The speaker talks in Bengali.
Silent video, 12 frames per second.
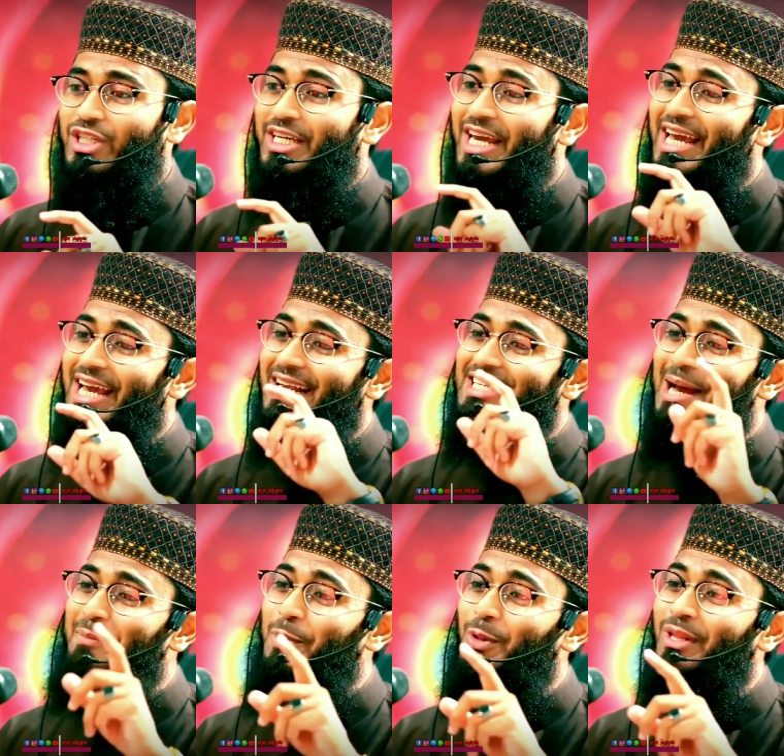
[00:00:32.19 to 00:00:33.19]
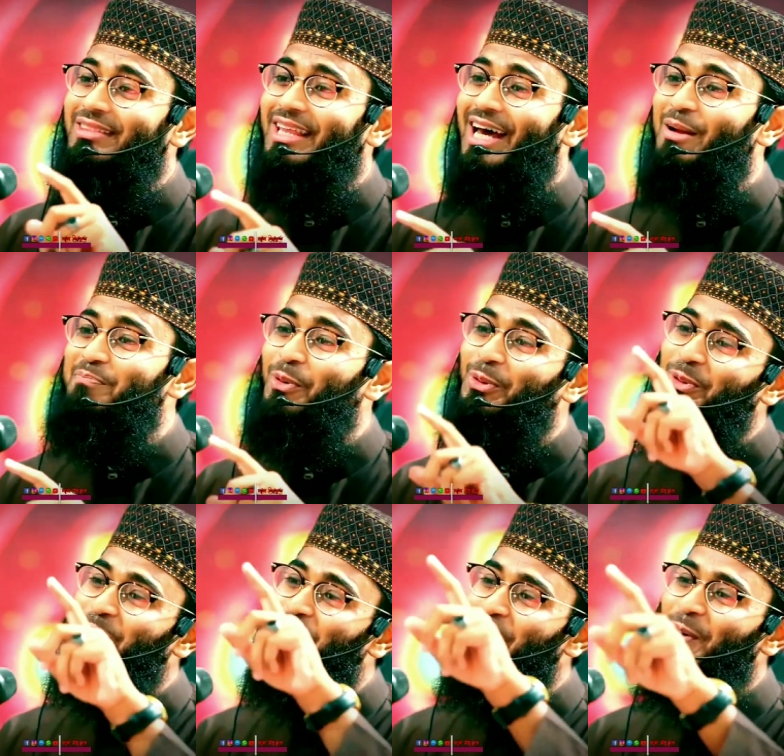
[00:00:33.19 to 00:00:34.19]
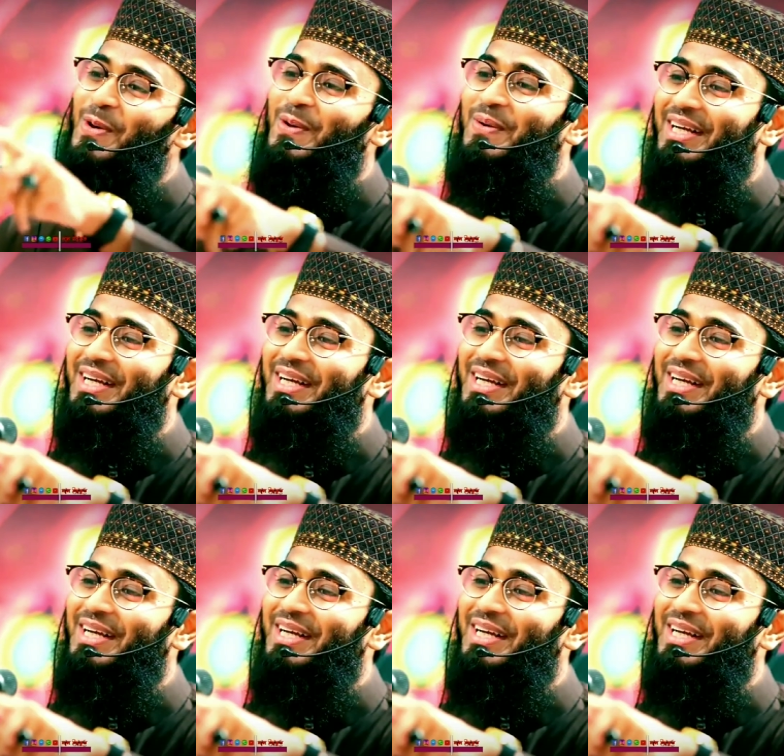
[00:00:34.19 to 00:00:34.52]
যে যেমন তার বন্ধুও